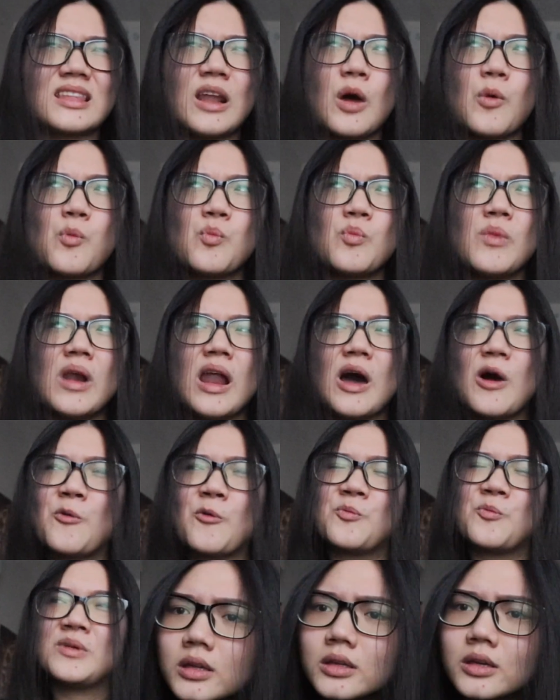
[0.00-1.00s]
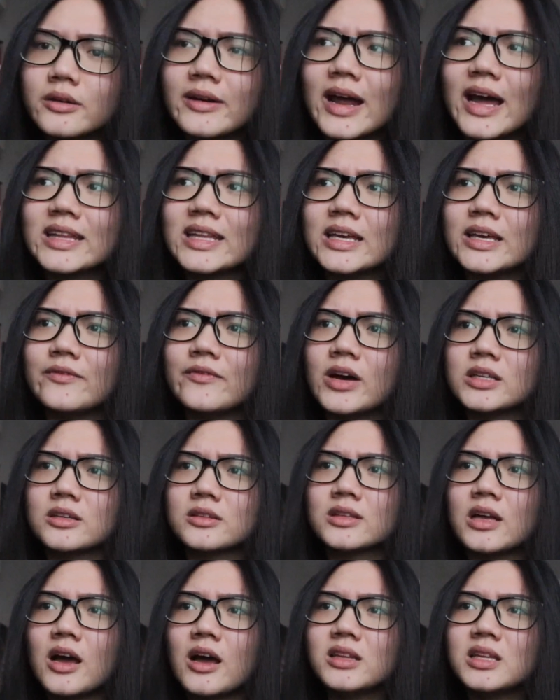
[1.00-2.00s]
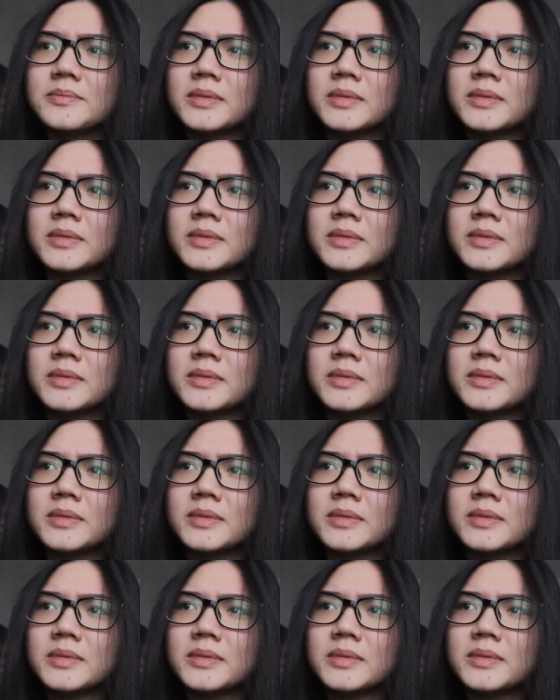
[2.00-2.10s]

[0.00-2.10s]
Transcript: đóng lòng thực ra thì về thực tế